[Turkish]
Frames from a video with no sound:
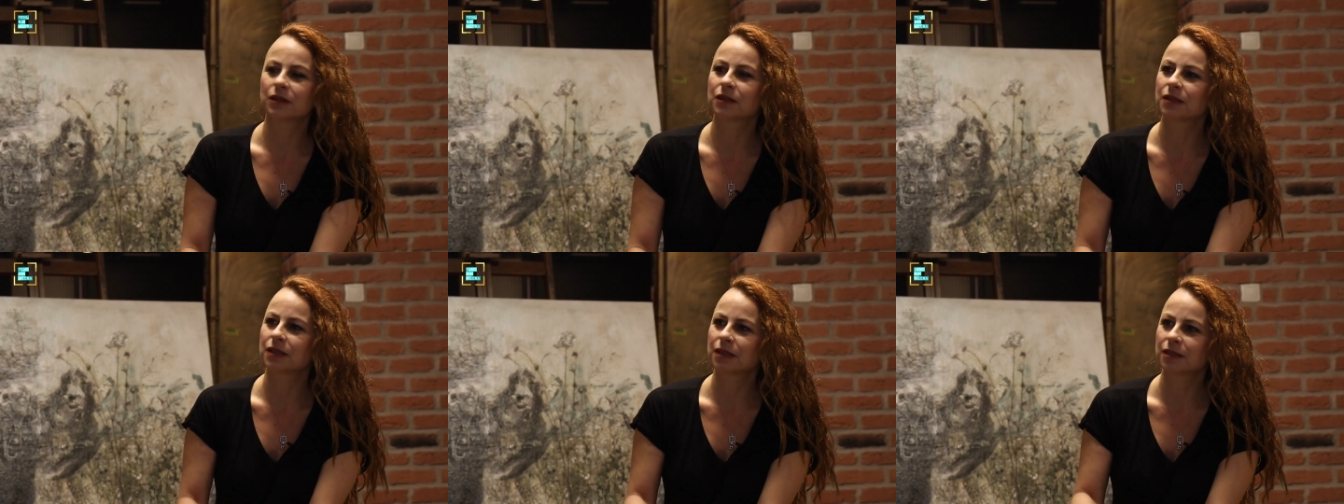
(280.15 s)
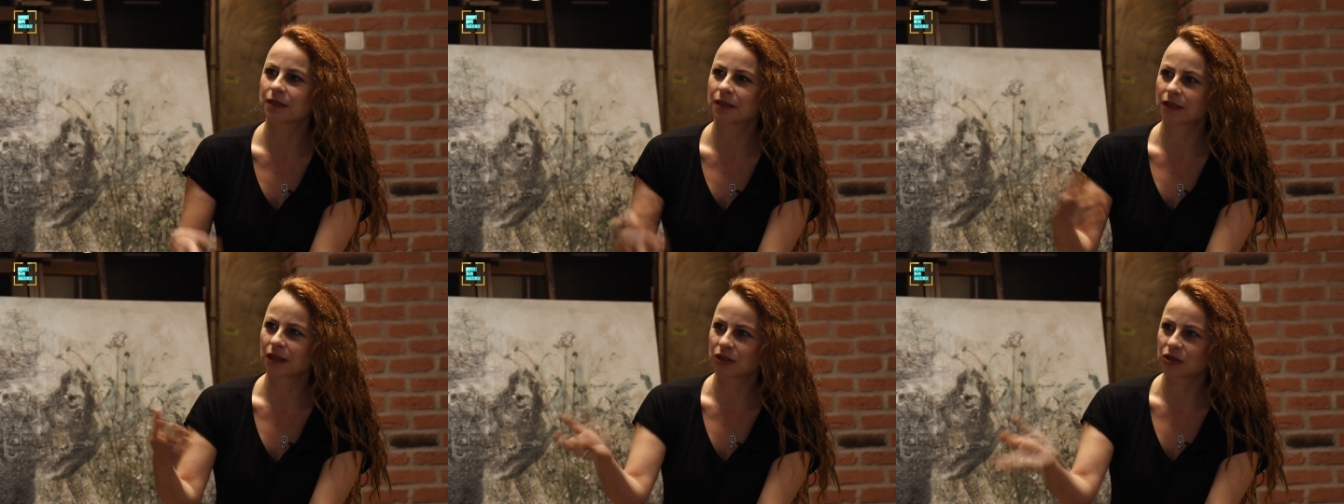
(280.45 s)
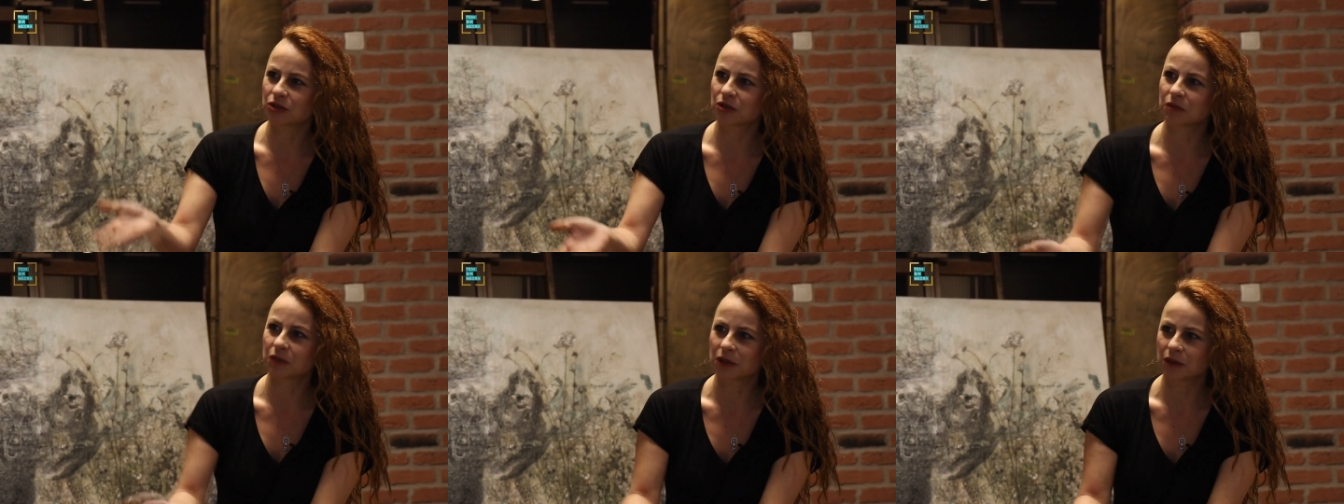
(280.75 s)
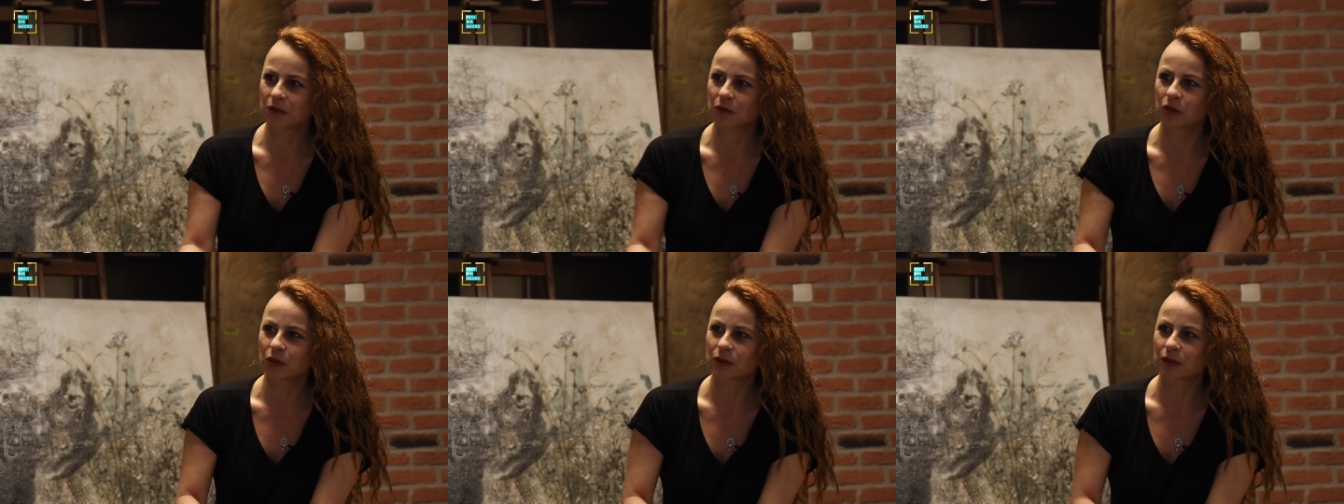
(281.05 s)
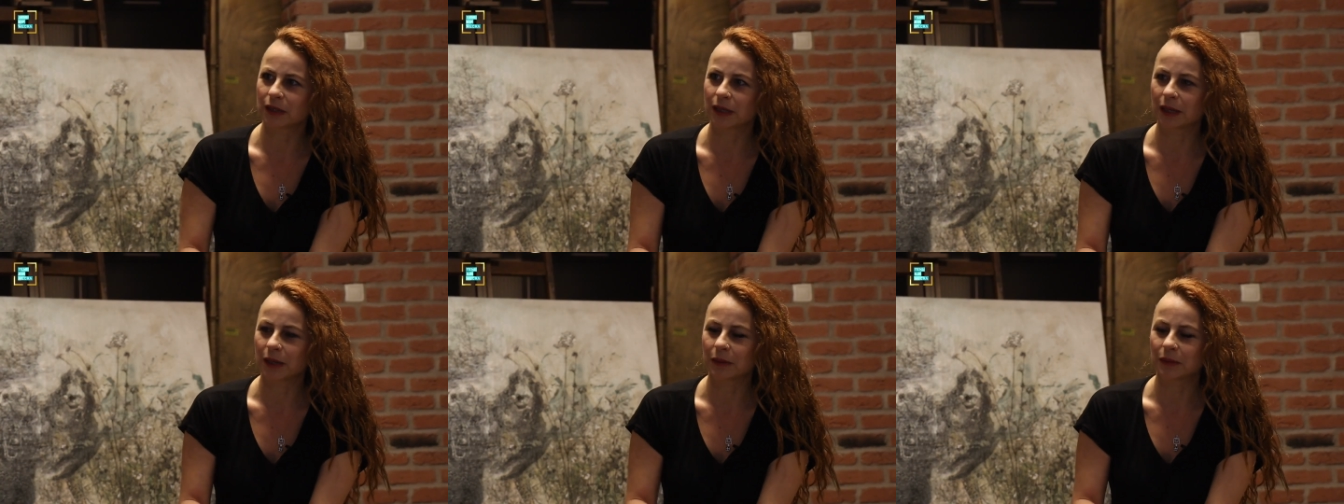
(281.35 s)
E, tez araştırmalarımı
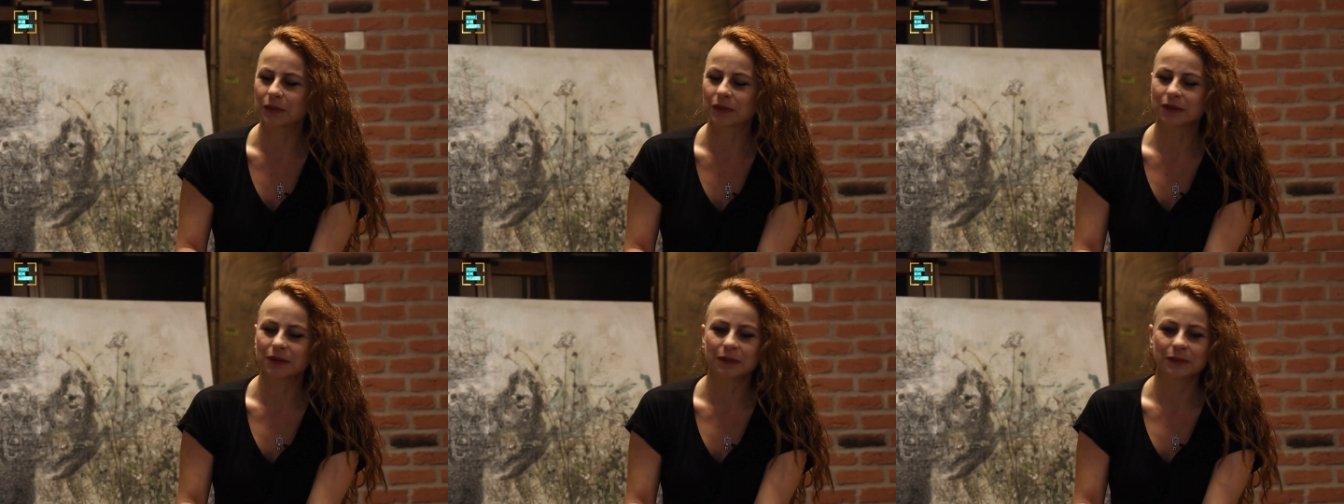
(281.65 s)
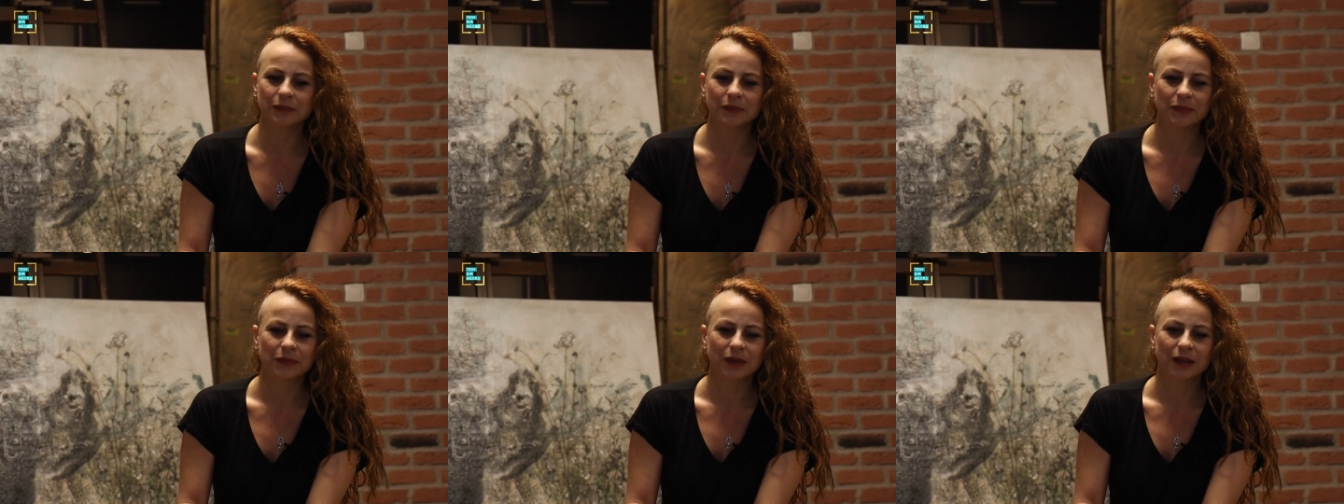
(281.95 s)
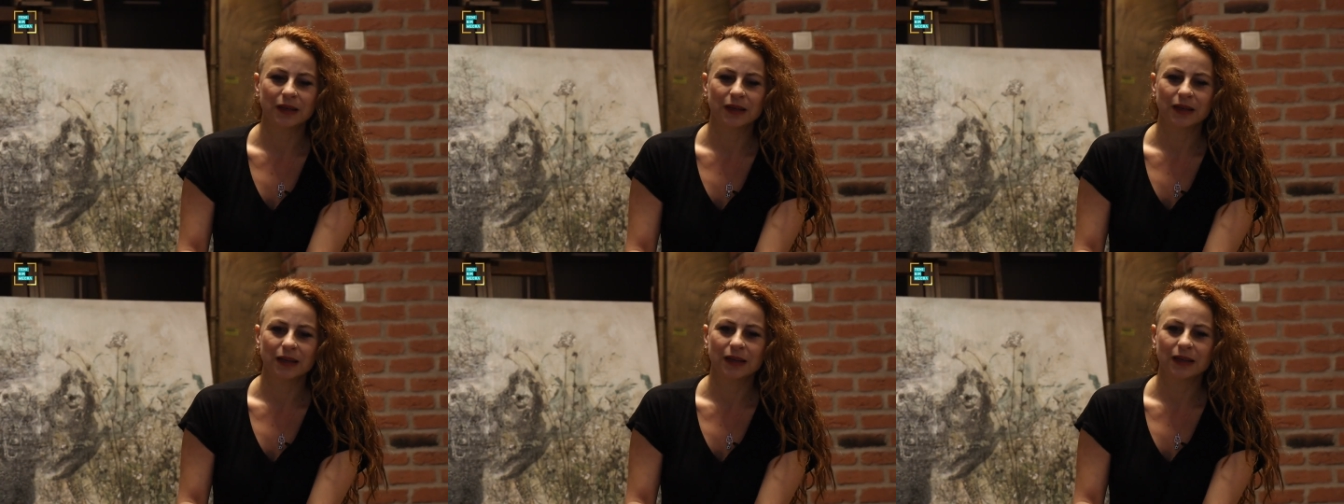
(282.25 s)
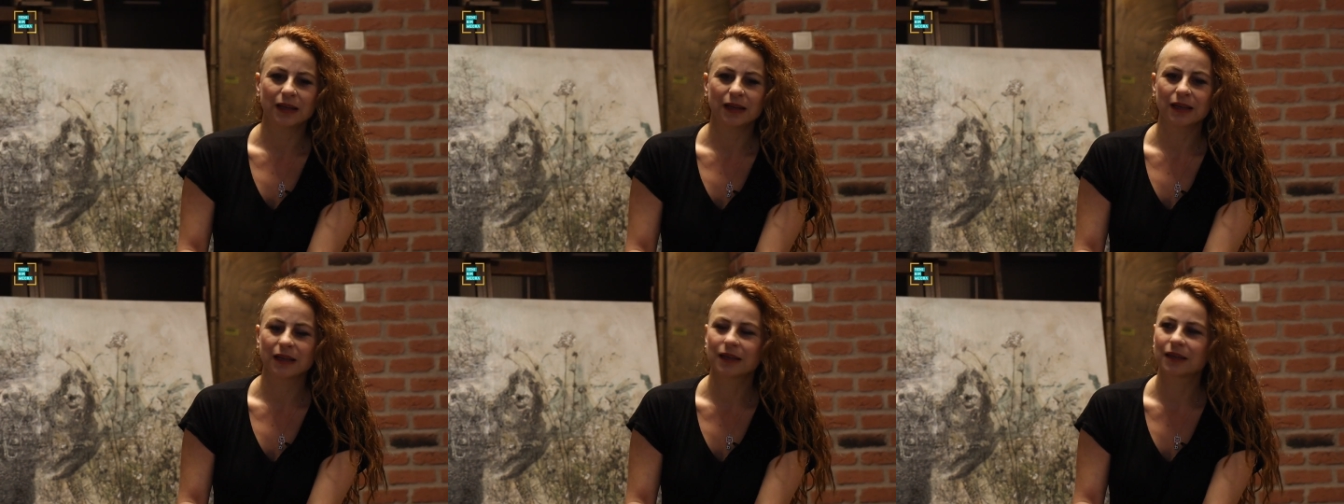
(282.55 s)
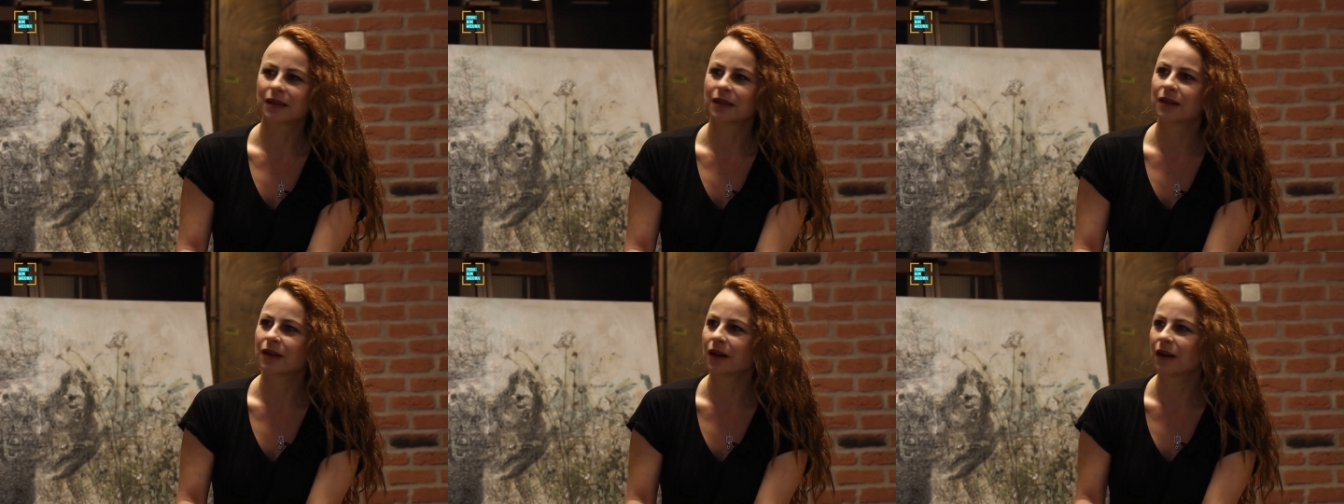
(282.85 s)
orada yaptım.
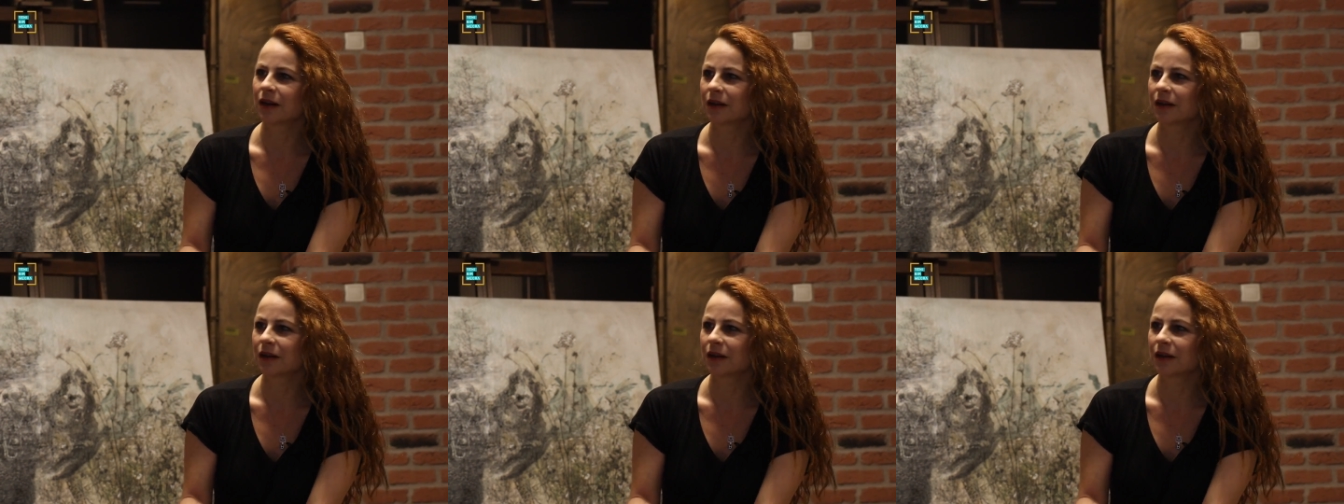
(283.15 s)
E,